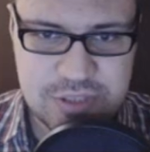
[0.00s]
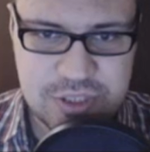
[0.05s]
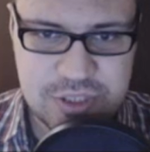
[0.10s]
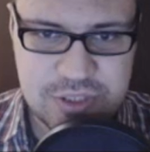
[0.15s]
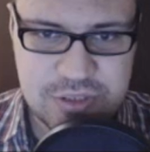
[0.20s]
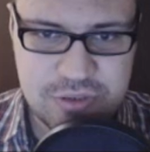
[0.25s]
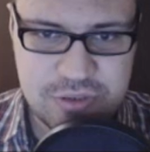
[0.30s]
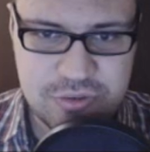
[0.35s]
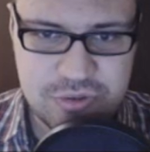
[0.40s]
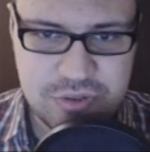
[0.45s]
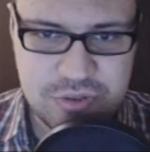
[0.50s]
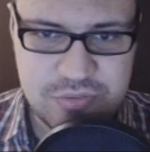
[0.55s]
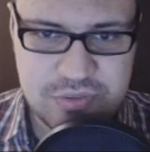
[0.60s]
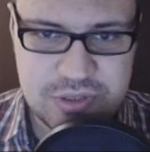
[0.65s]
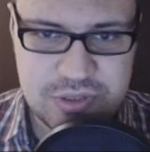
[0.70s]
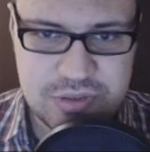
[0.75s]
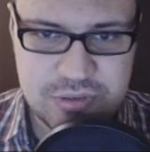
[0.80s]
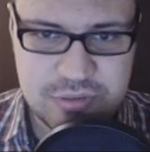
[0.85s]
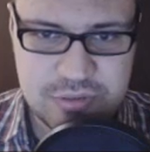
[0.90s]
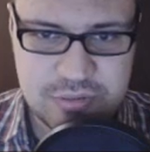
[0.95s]
а сейчас ее уже
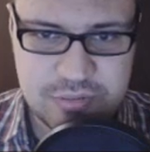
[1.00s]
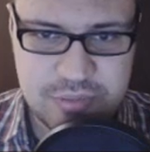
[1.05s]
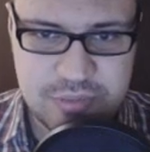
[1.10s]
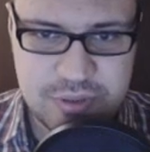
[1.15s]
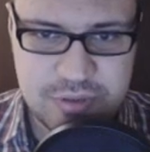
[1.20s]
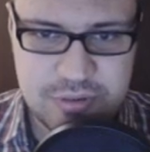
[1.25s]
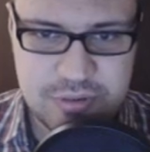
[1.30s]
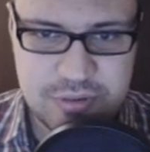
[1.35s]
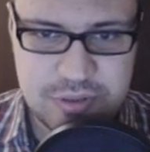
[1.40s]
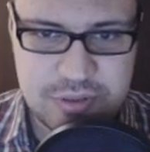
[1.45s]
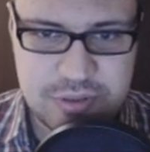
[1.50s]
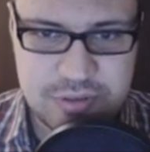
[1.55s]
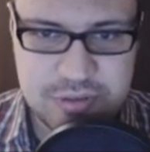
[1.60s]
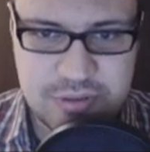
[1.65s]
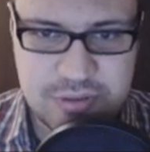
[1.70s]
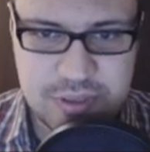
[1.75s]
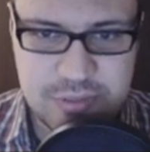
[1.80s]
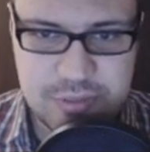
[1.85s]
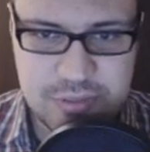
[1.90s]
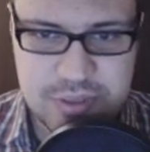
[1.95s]
все, походу дела,
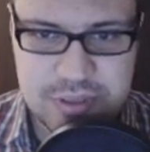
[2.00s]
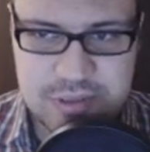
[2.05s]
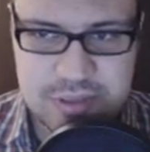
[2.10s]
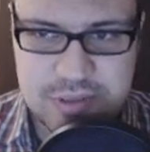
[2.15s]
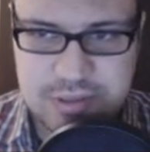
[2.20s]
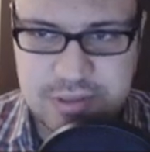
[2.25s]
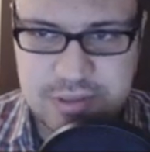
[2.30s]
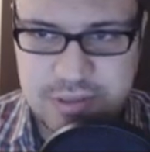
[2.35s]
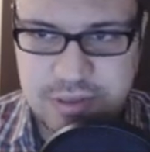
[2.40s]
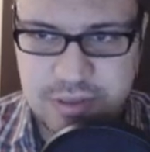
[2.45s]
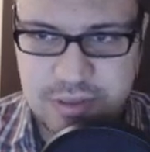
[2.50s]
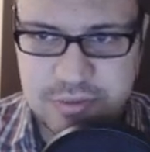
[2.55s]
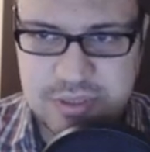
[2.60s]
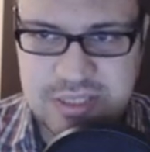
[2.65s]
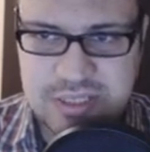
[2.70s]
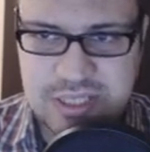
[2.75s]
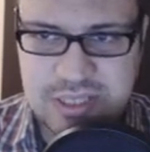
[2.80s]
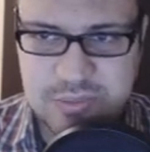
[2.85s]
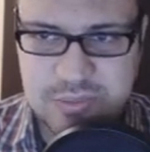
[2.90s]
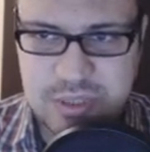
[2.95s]
капец. А у нас,
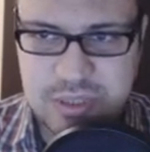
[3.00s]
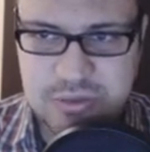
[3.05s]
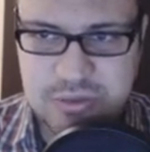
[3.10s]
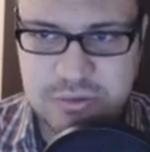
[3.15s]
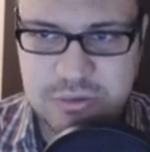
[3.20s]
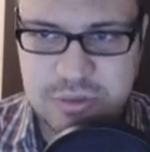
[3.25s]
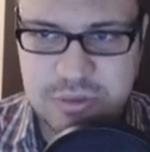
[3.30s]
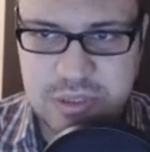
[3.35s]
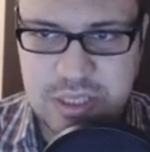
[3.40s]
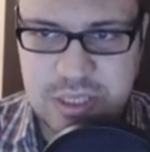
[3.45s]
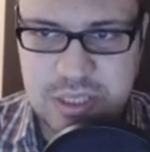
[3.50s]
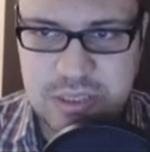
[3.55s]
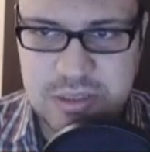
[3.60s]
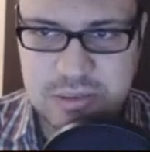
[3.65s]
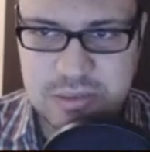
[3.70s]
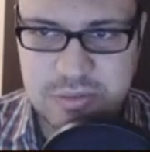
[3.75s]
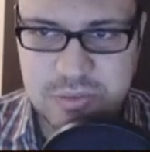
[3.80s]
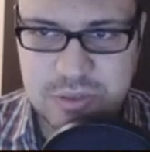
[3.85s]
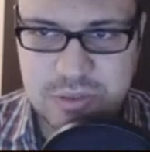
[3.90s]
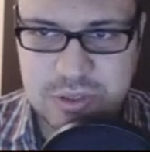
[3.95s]
кстати, медь откуда-то
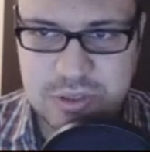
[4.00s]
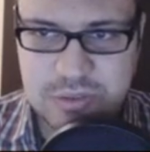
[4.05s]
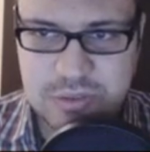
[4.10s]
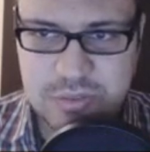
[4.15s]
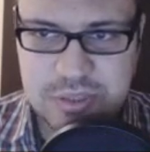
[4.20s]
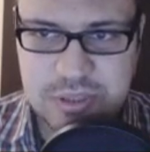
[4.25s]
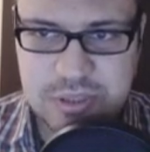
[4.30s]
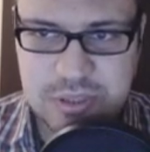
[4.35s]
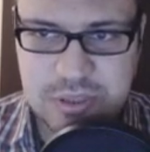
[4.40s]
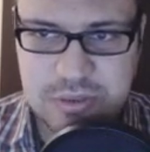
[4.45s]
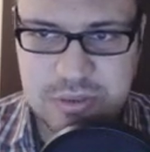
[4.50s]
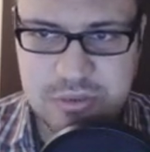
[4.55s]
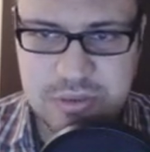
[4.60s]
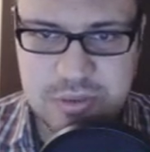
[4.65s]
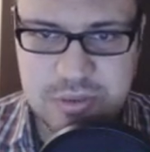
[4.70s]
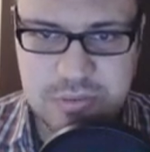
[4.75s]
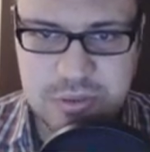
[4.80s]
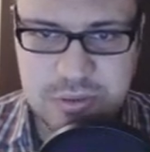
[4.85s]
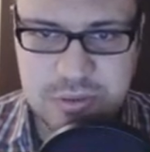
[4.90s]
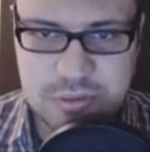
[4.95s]
едет вообще, там, снизу?
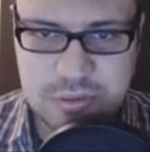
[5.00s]
Да,